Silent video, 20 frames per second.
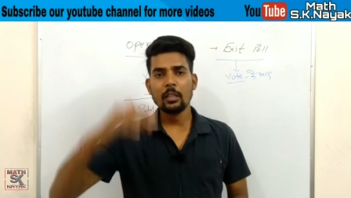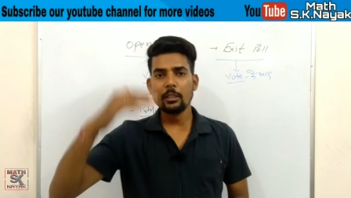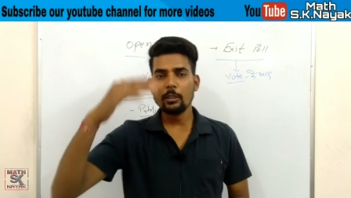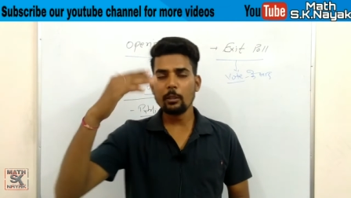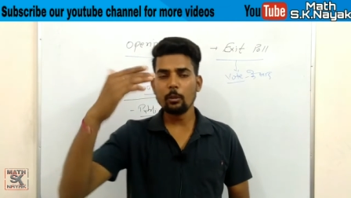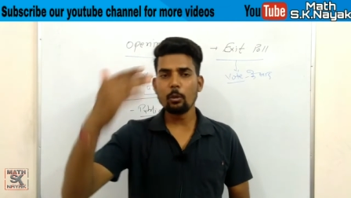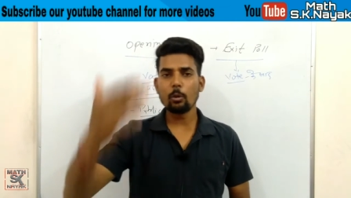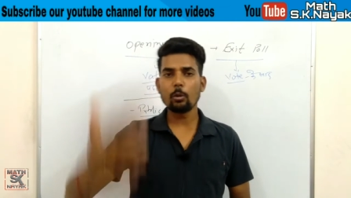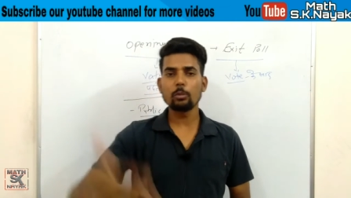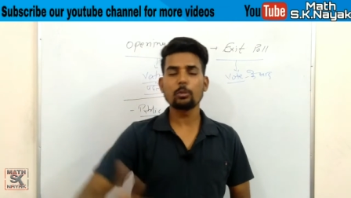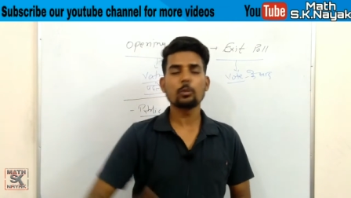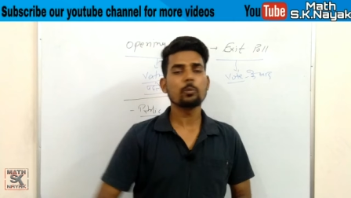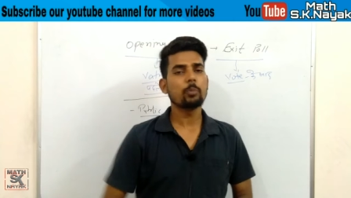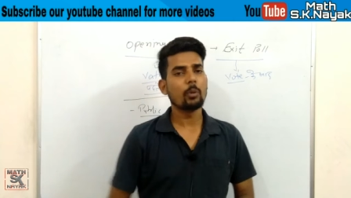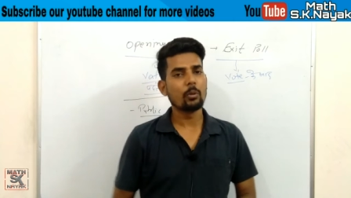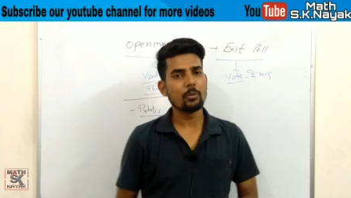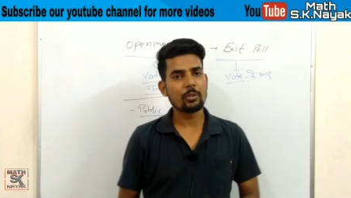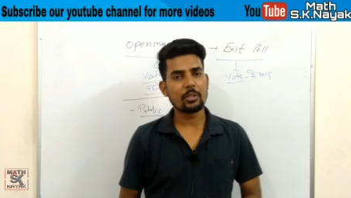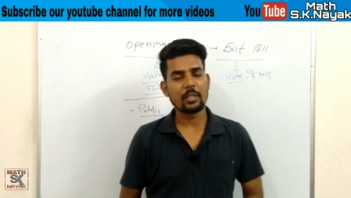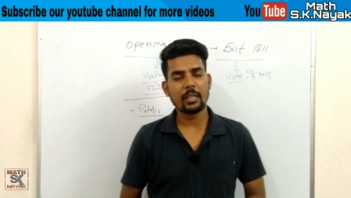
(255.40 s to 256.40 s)
ये लोगों तक तो
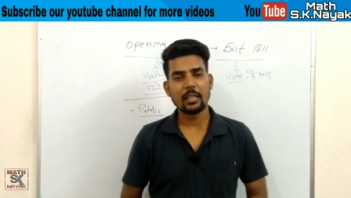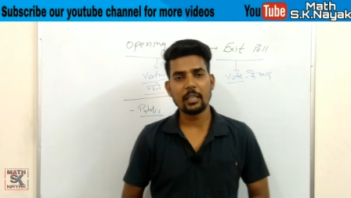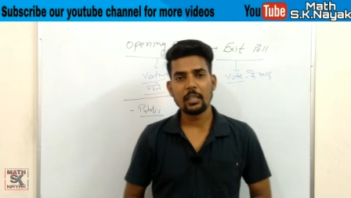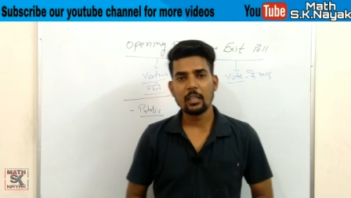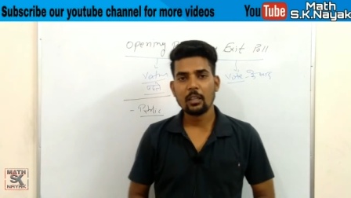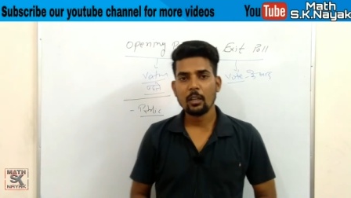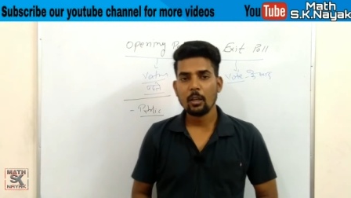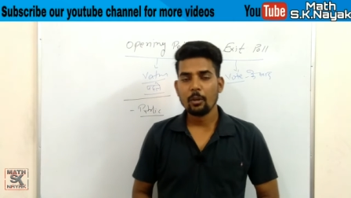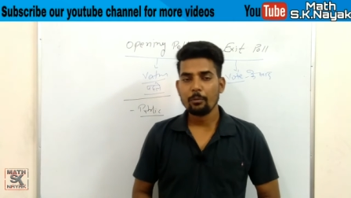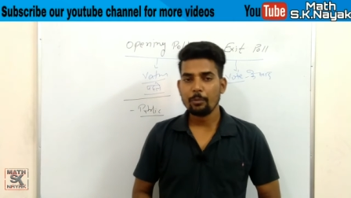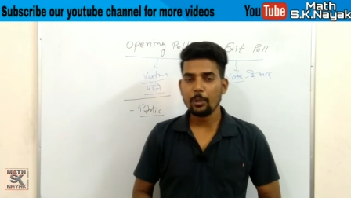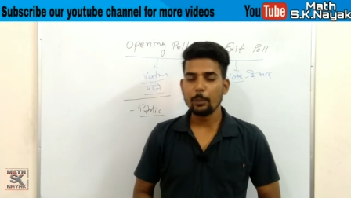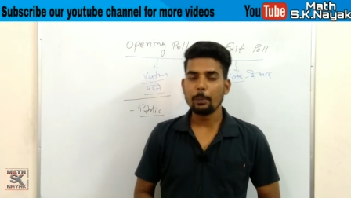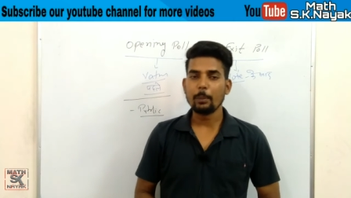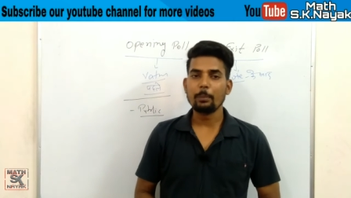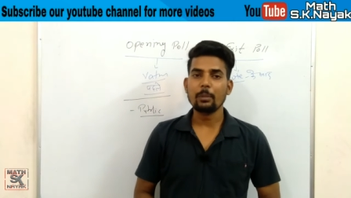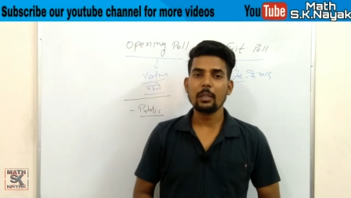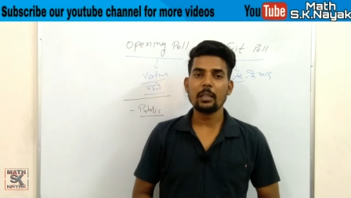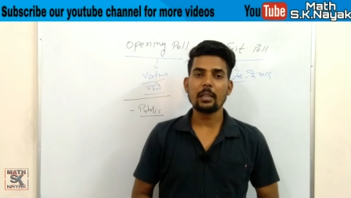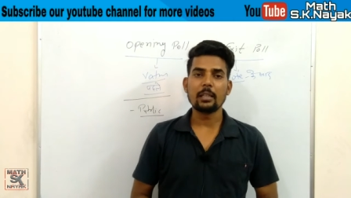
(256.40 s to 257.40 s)
पहुंचते हैं फिर
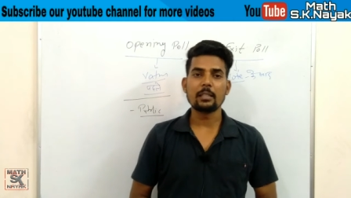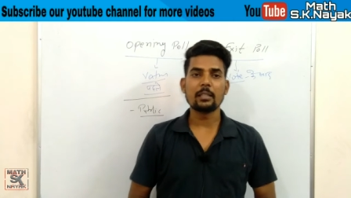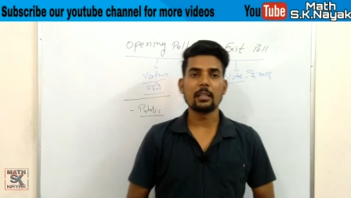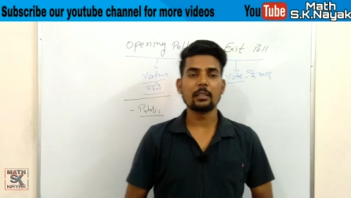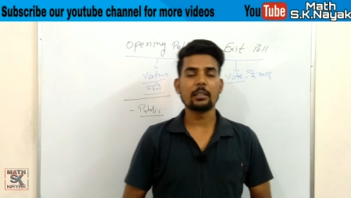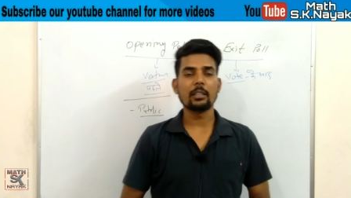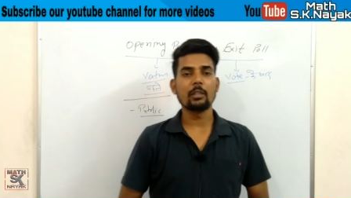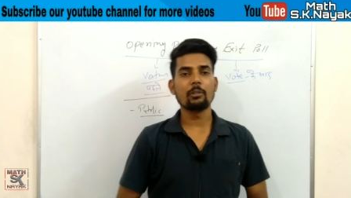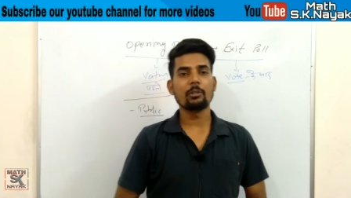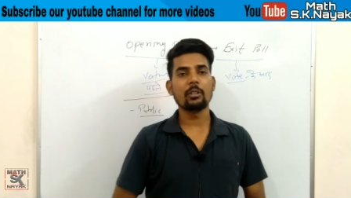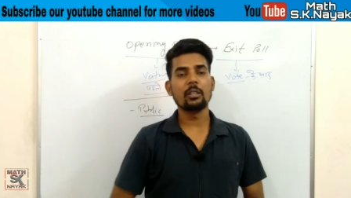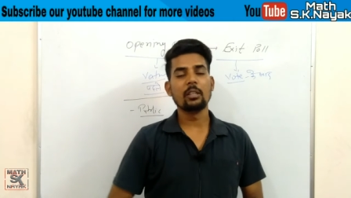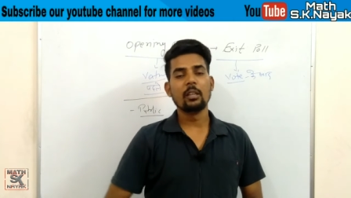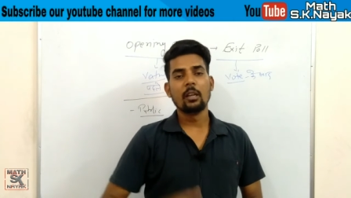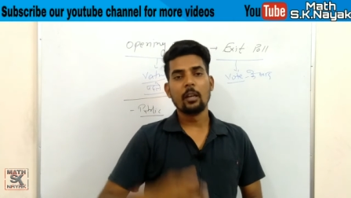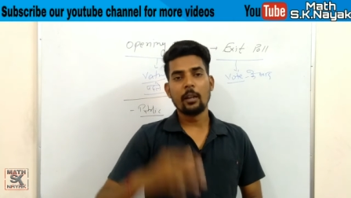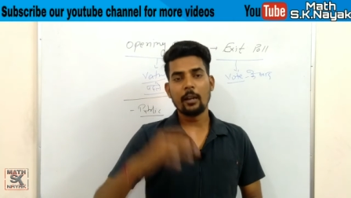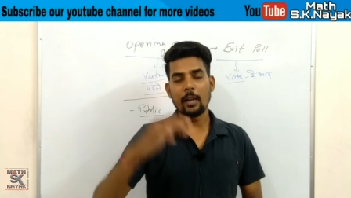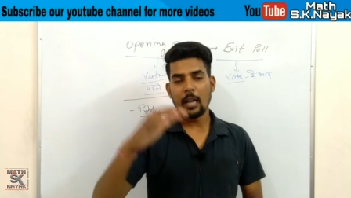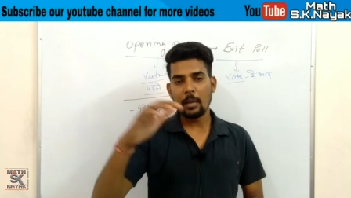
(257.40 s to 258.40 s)
पब्लिक के साथ क्या होंगे
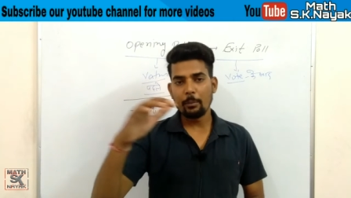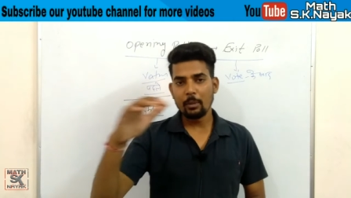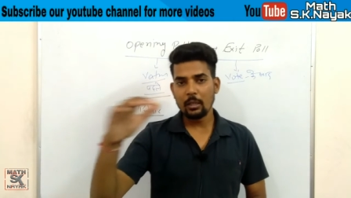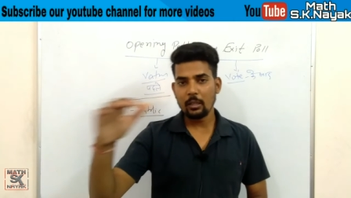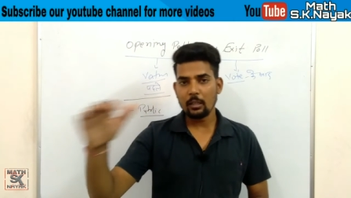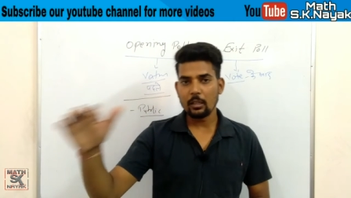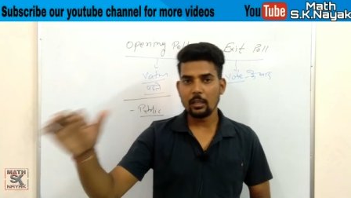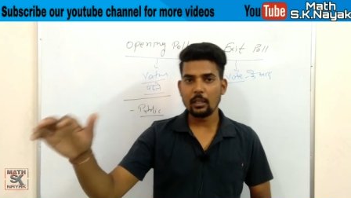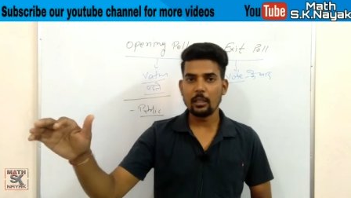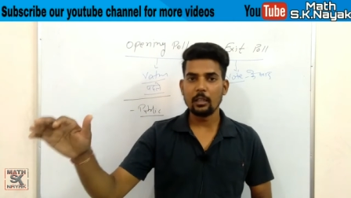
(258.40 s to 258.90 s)
रिलायबल